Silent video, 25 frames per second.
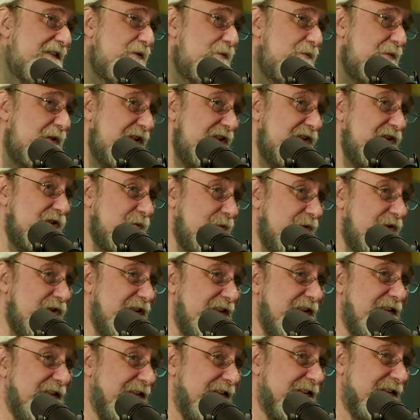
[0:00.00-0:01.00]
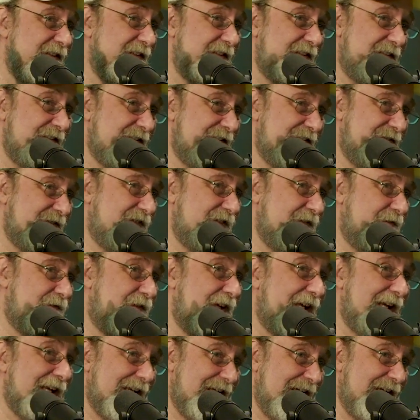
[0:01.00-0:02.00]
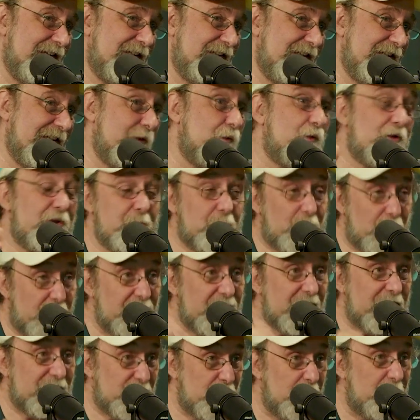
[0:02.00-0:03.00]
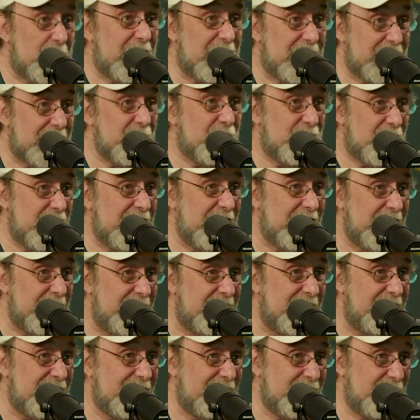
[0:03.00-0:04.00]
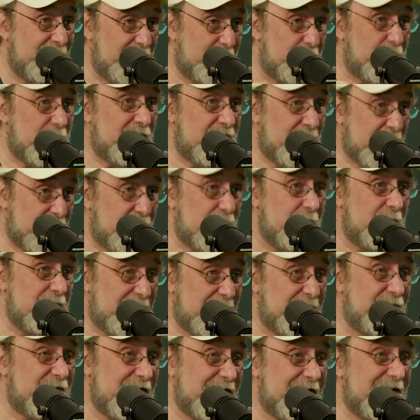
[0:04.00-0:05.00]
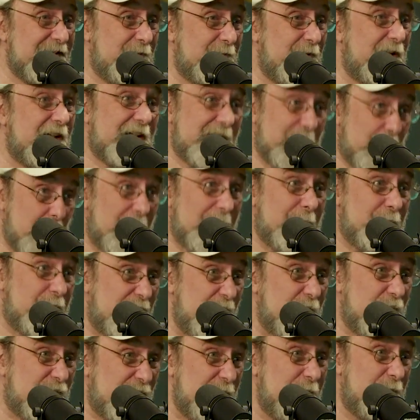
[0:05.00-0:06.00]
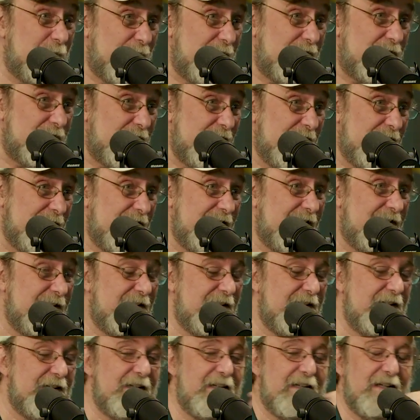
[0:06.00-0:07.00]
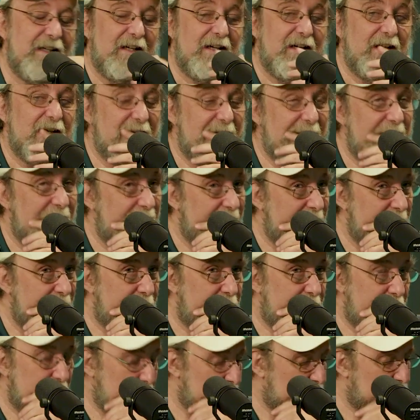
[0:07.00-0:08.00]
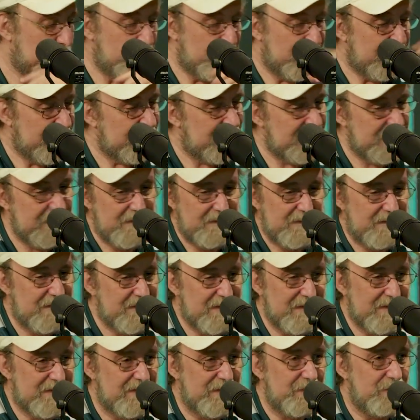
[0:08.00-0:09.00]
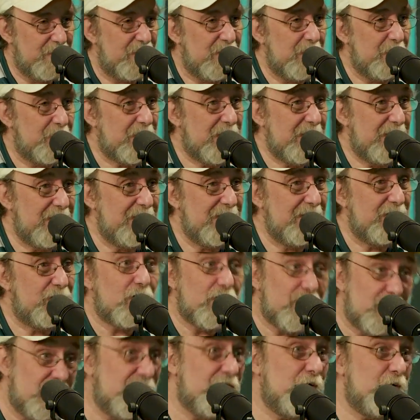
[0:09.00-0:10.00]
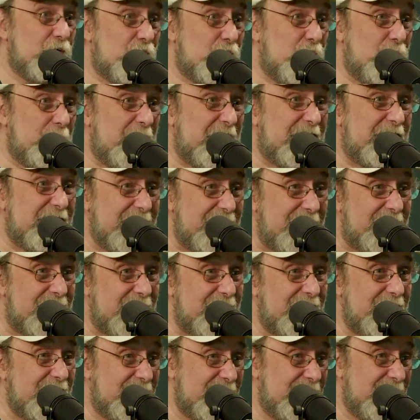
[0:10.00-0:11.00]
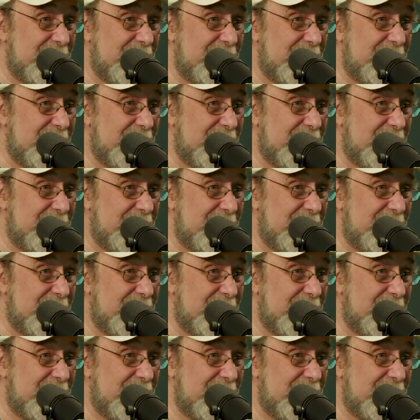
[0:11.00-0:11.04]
almeja como cientista, né? Se você falar. E o simpósio era sobre a área que eu criei. O simpósio era sobre interface aérea e eu abri o simpósio. Uh, foi uma coisa assim inesquecível, né? Porque só tinha os comitês.